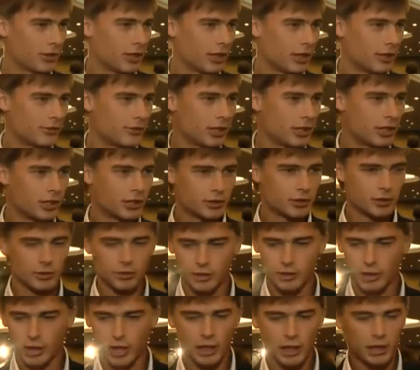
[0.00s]
Главное
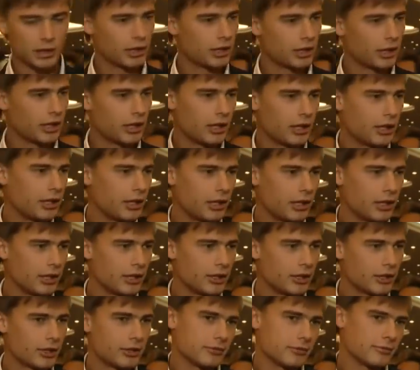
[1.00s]
результат
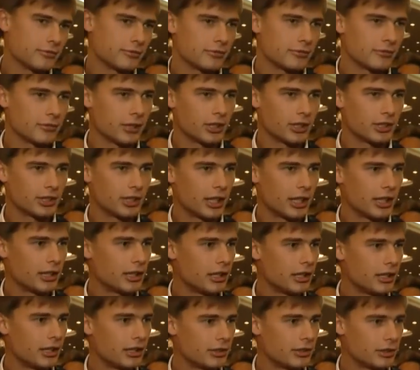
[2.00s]
и
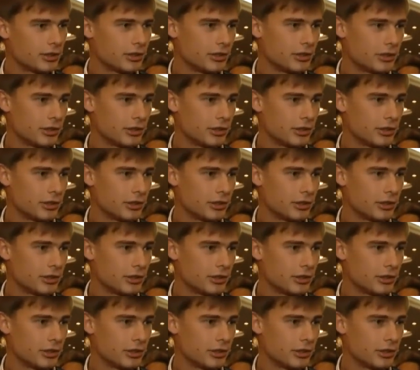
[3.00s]
остальные.